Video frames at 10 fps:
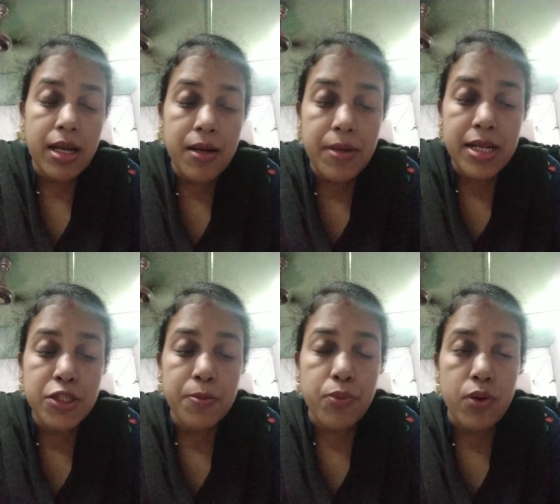
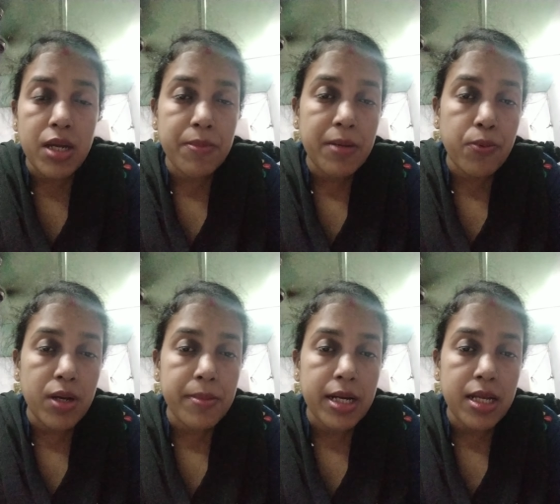हमारा जो पोएम है
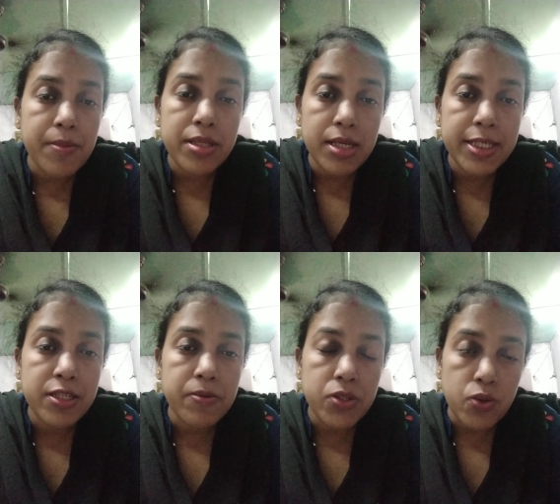पोएम का नाम है
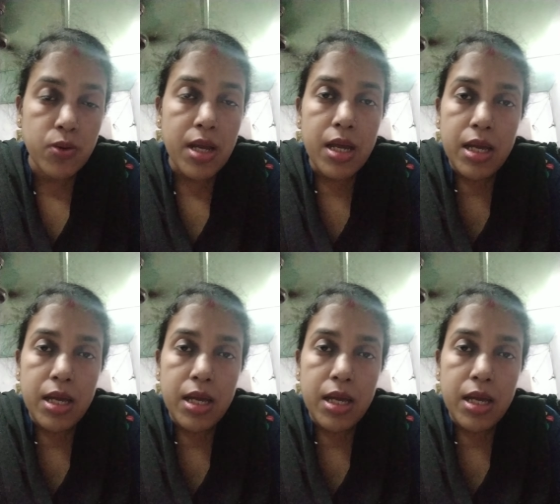डस्ट ऑफ स्नो